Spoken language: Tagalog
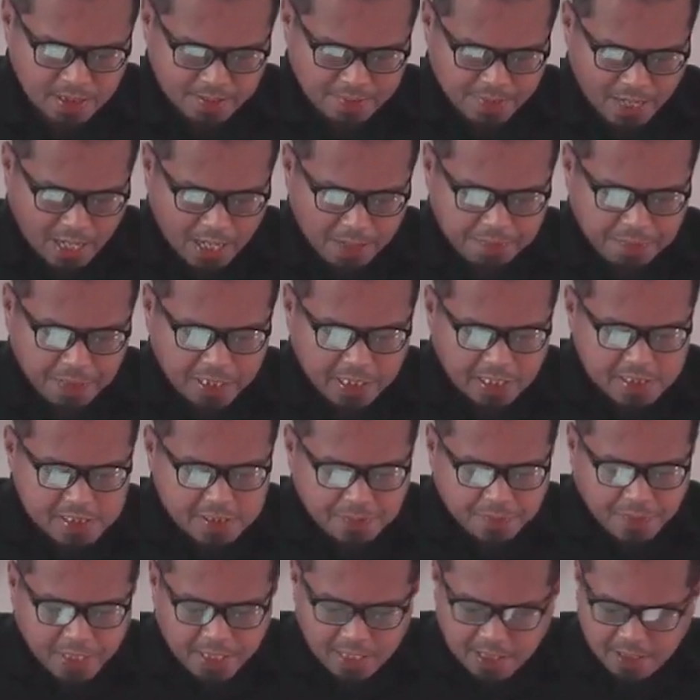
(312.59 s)
Mga kapatid
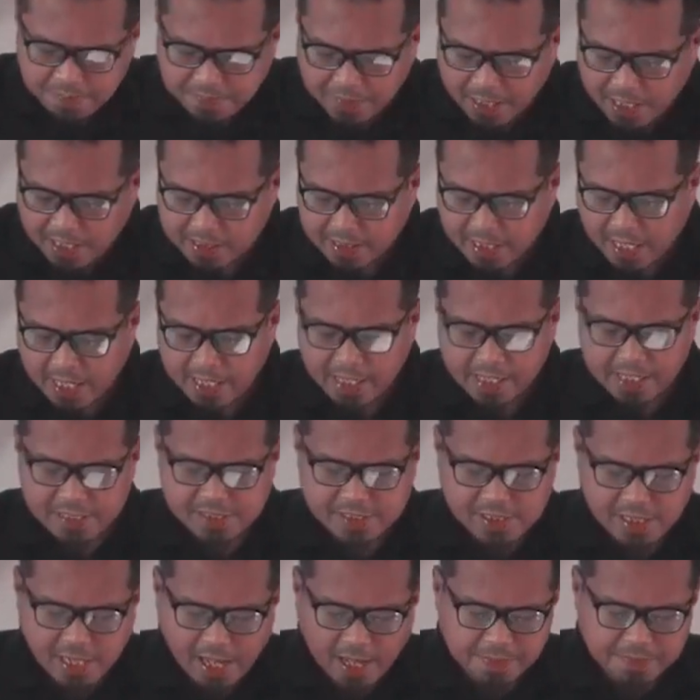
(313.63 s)
sa pananampalatayang
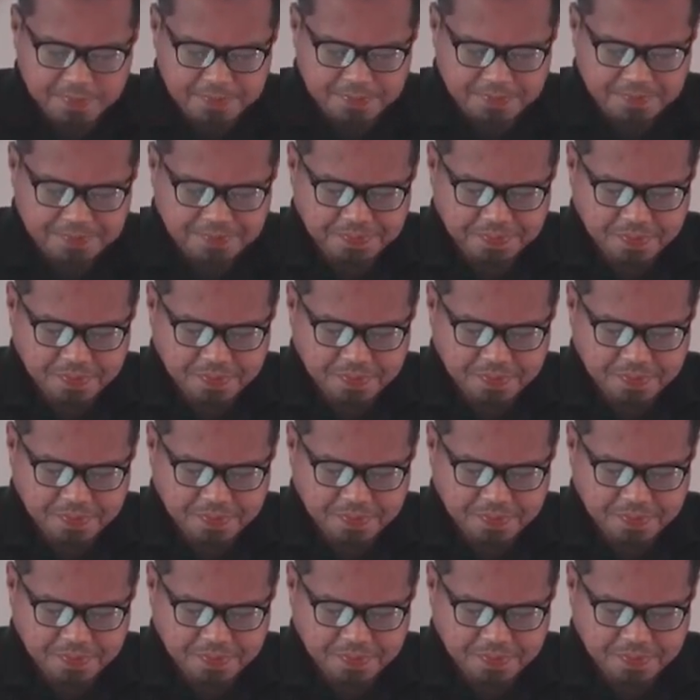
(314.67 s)
Islam,